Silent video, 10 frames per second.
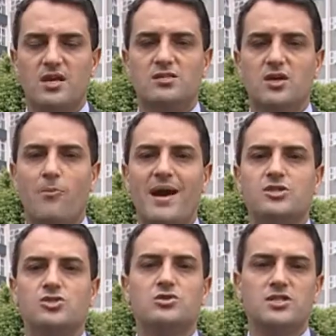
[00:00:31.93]
estão
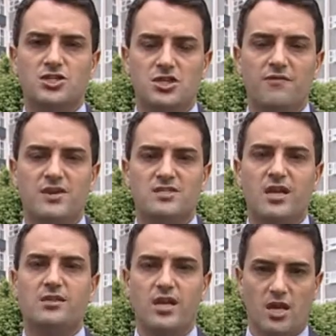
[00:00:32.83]
mais suscetíveis
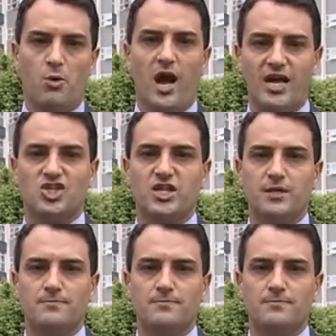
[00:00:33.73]
à dengue hemorrágica.